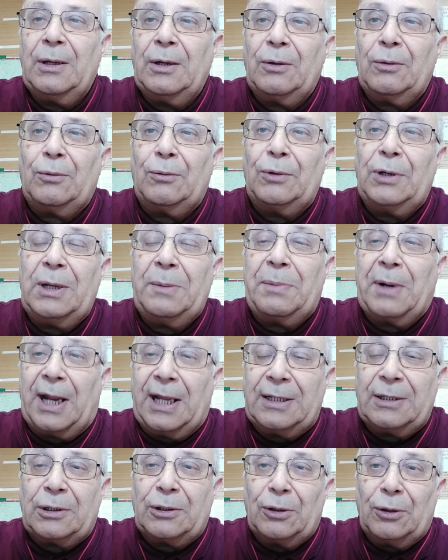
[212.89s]
un
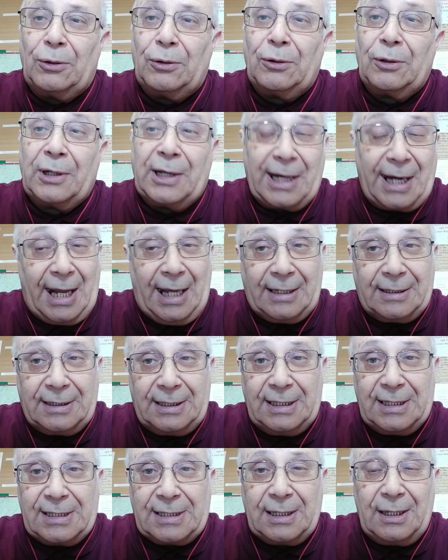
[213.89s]
libretto
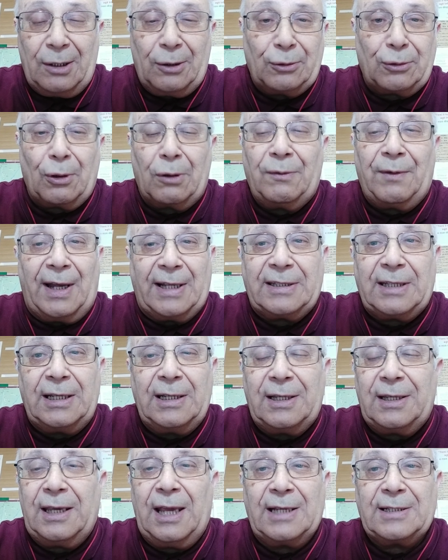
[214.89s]
gratis, lo trovate
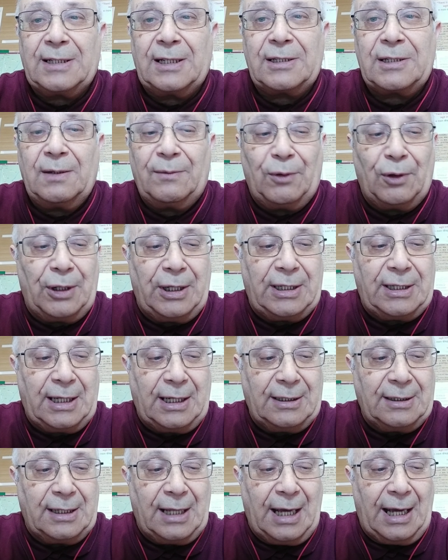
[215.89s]
in chiesa se volete
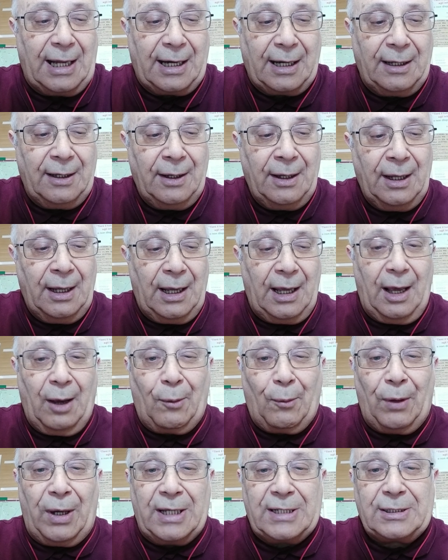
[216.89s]
andare.
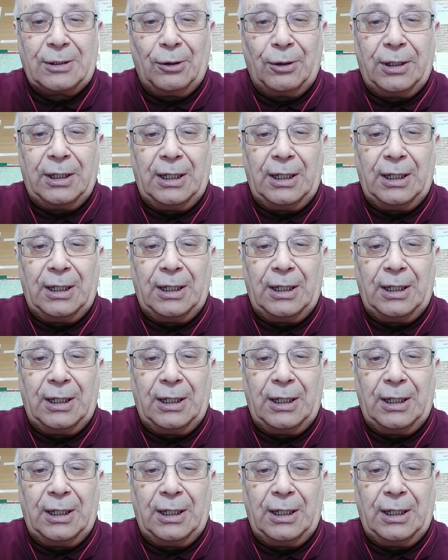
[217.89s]
È questo che